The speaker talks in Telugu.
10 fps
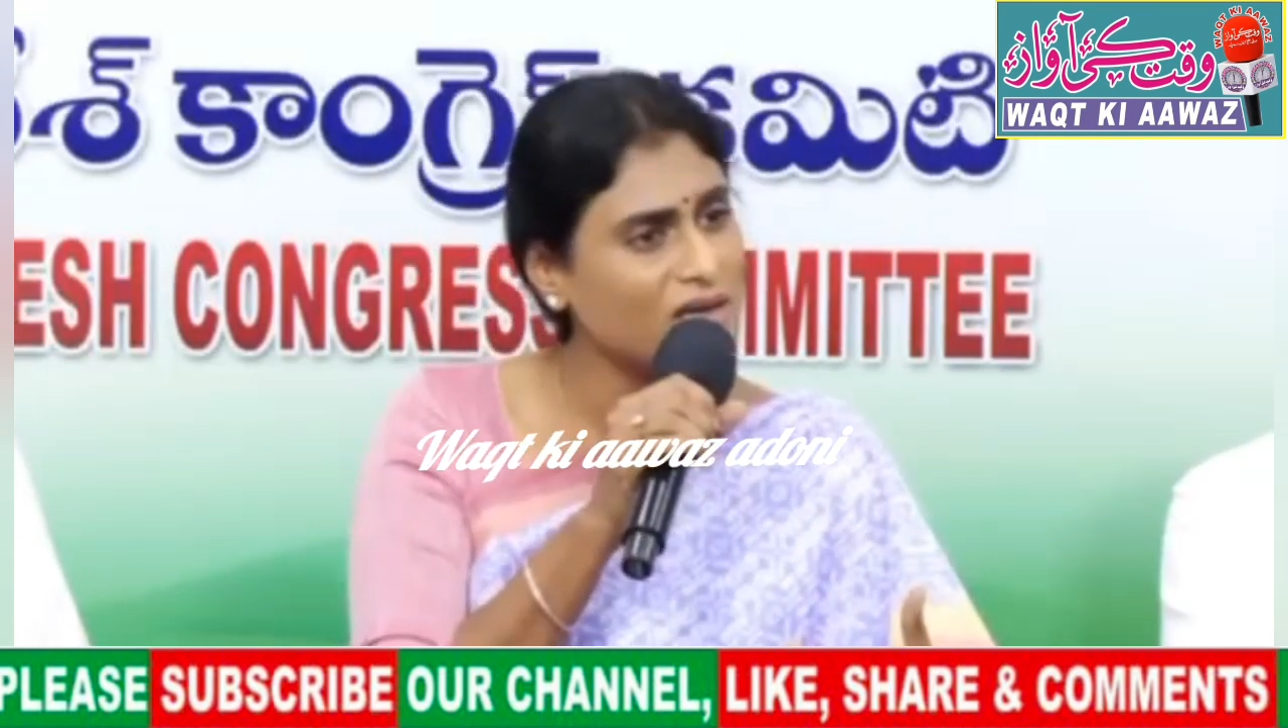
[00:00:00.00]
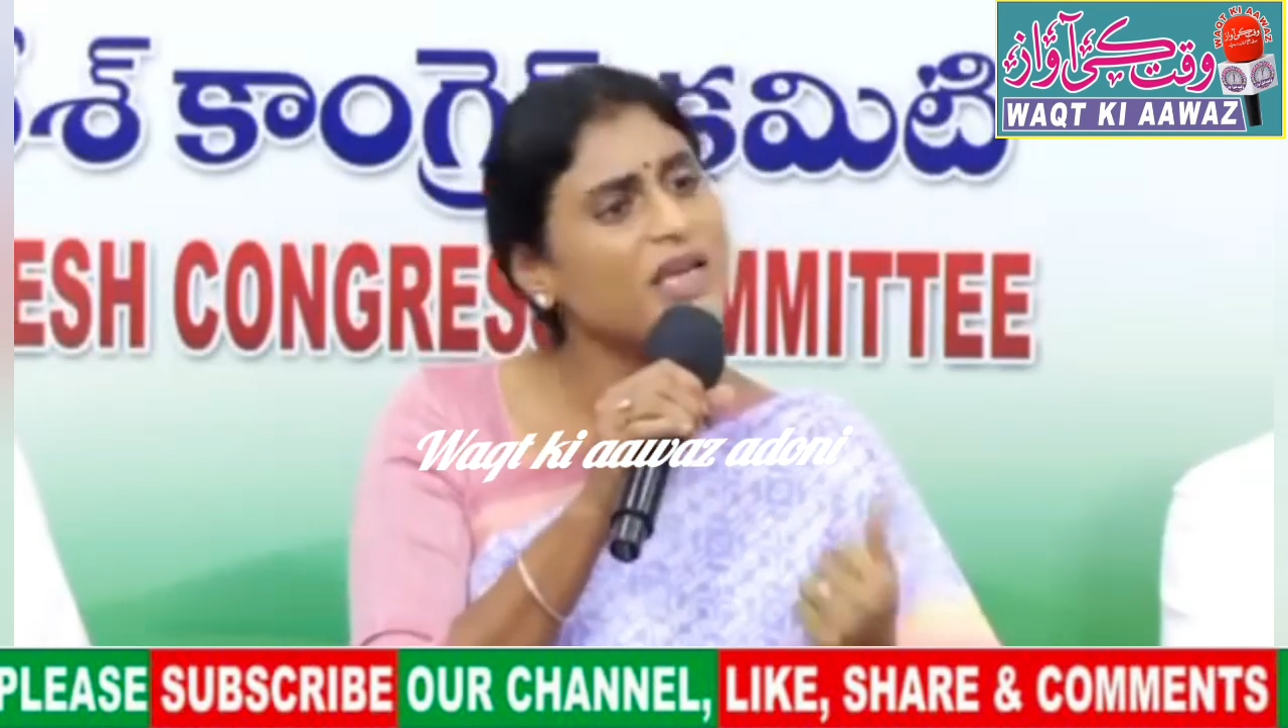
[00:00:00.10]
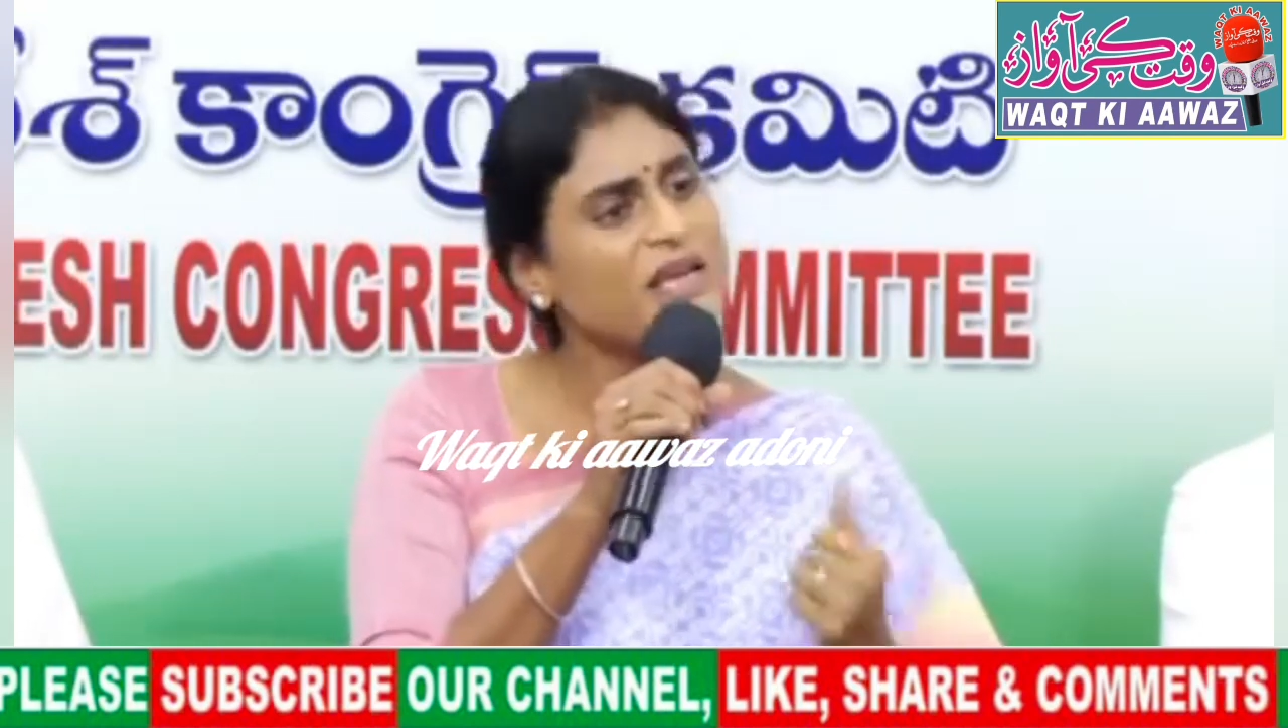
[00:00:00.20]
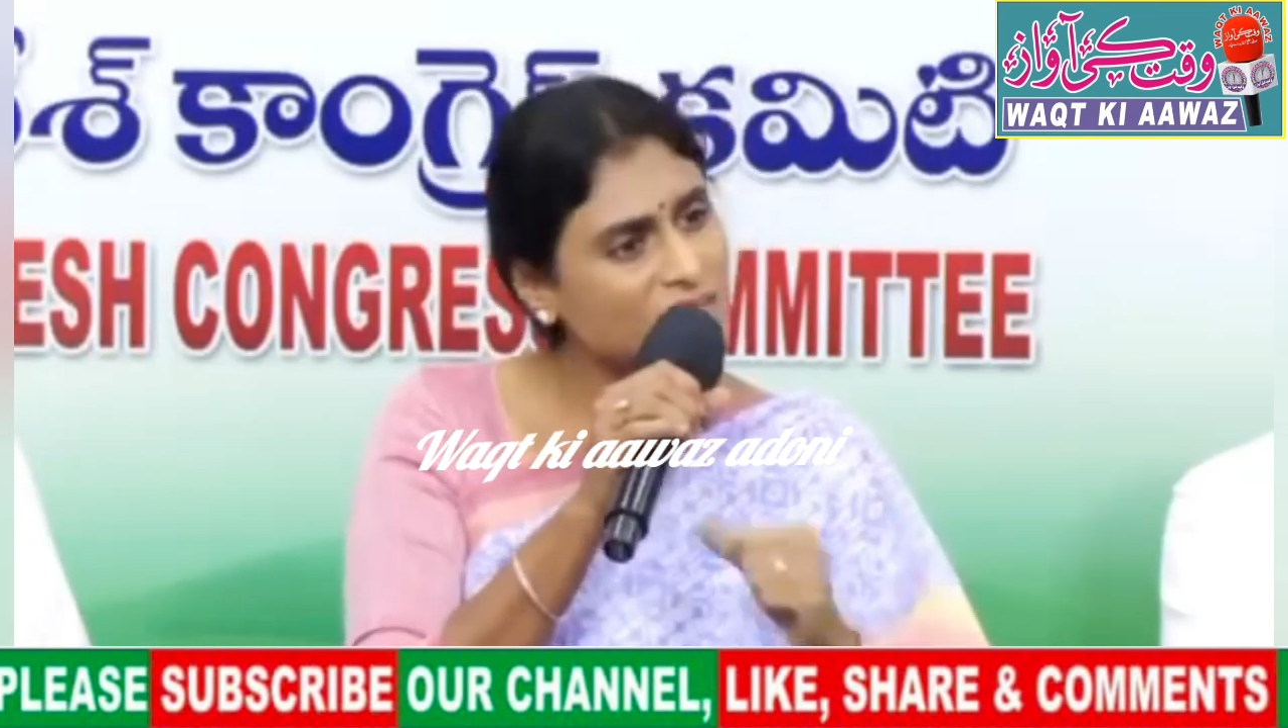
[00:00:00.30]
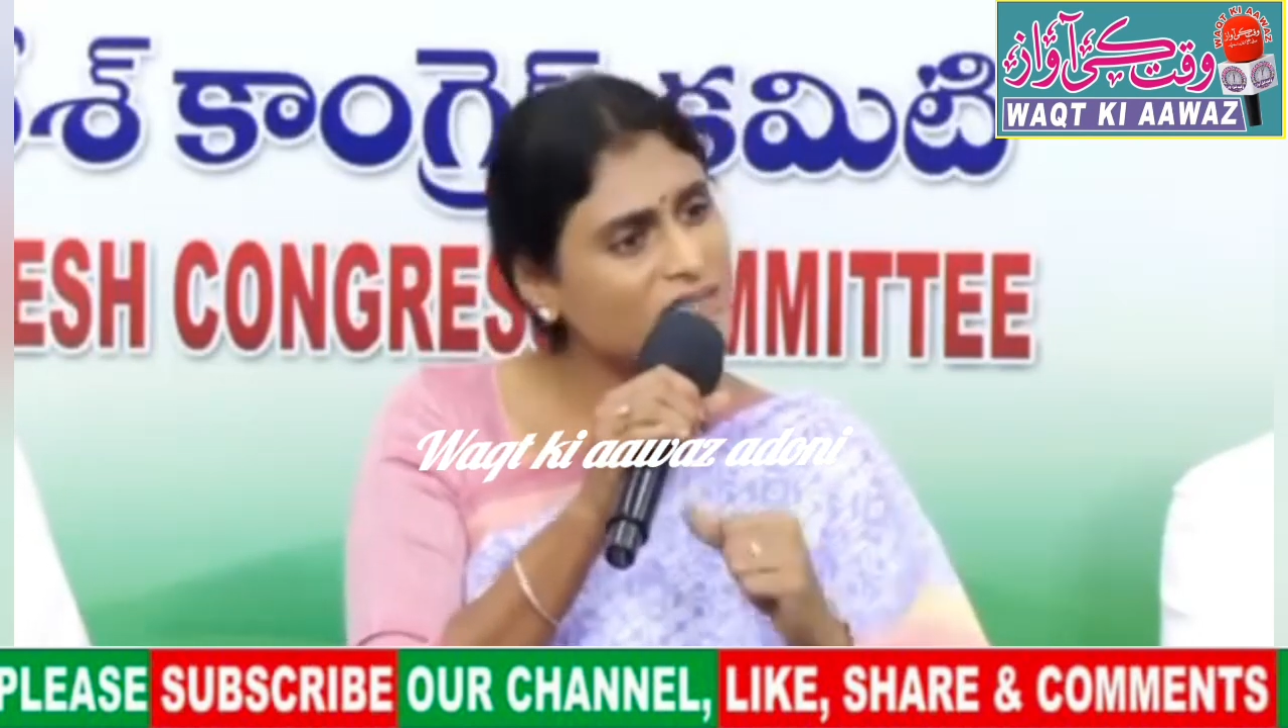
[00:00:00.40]

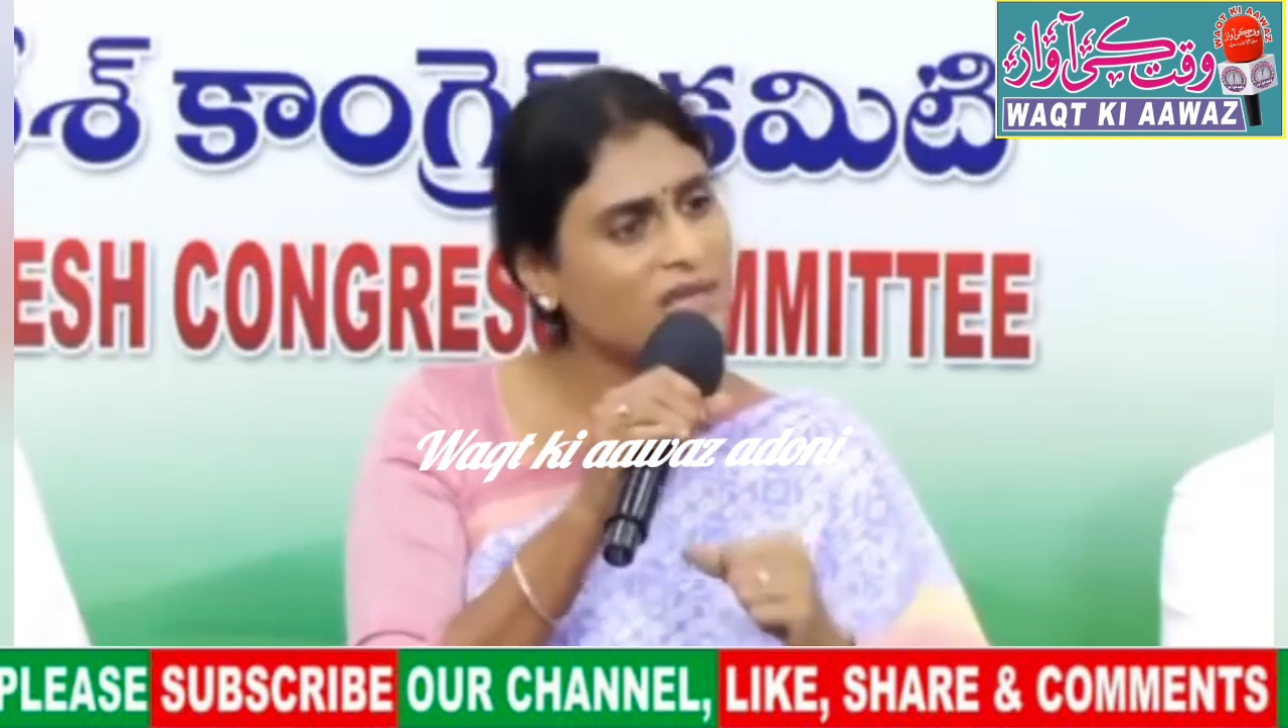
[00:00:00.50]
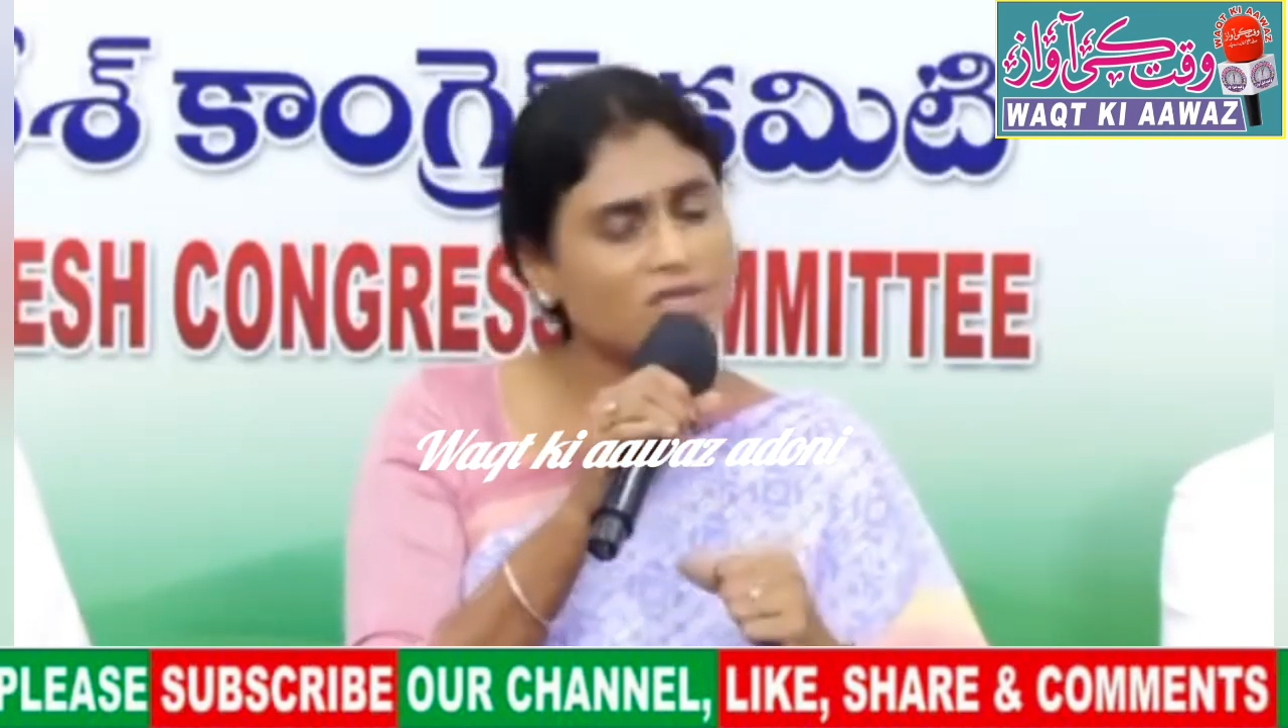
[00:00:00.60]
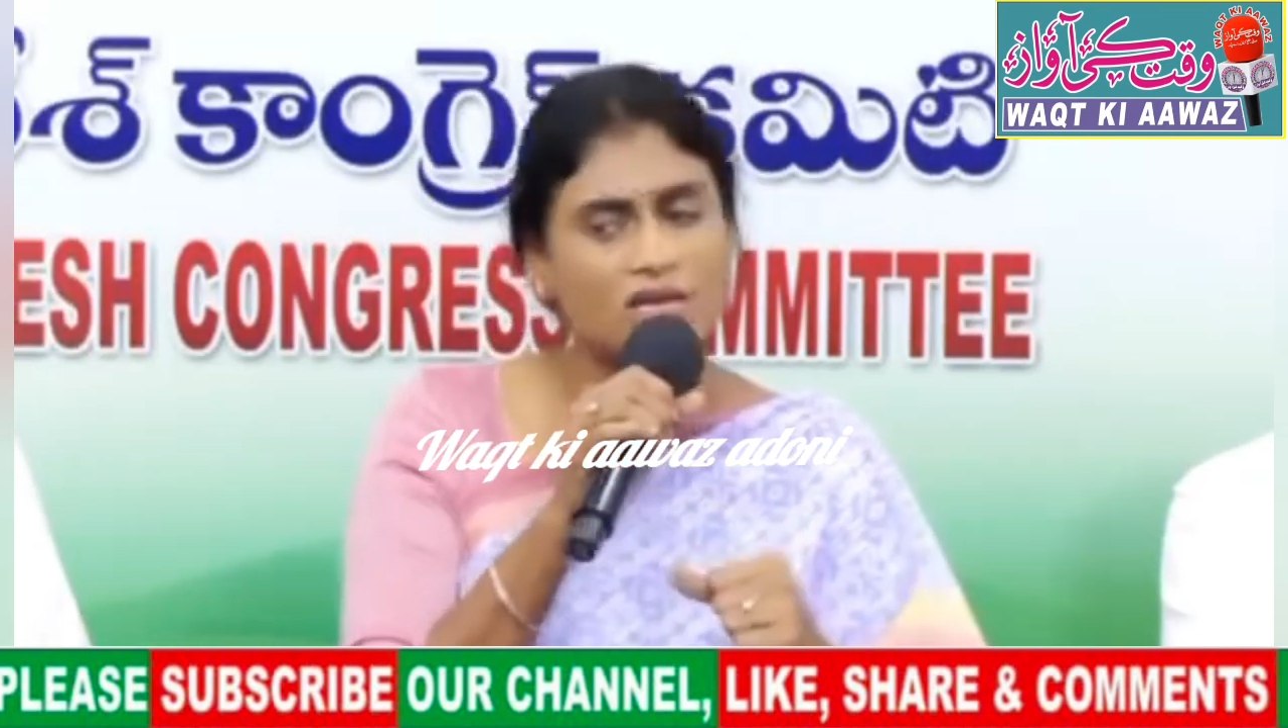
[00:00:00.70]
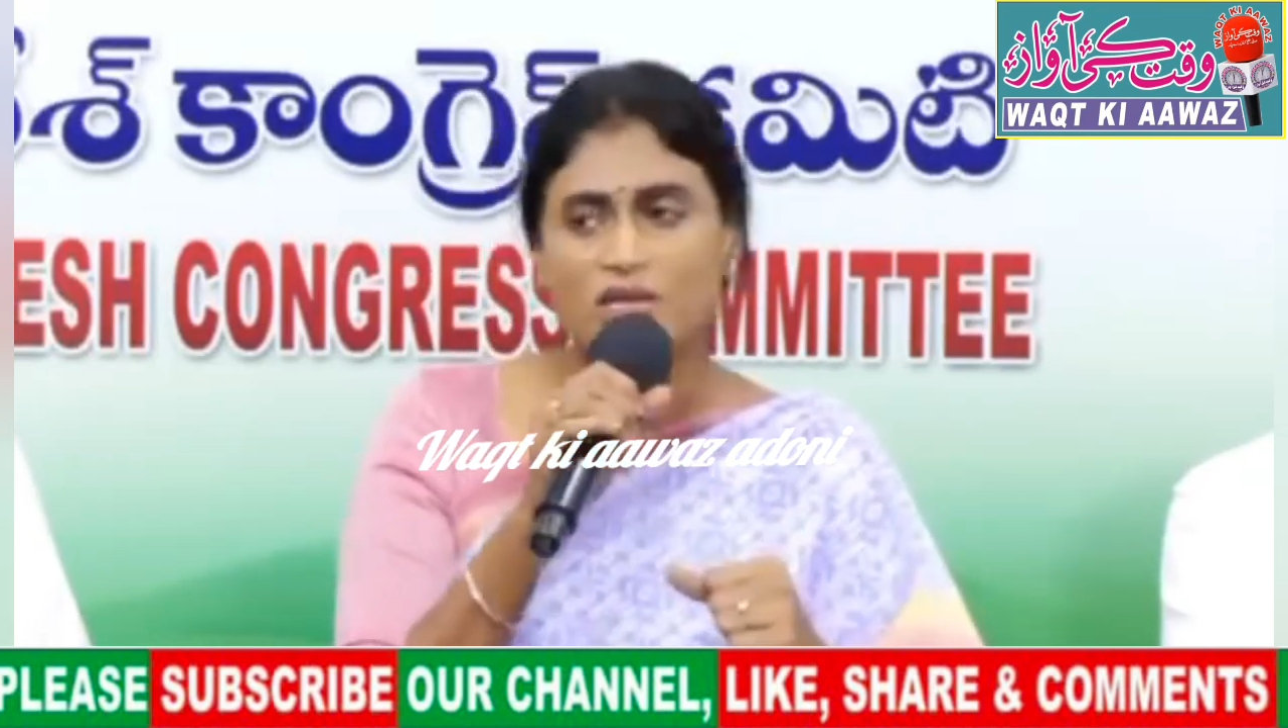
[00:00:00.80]
మరి ఏం చేశాడు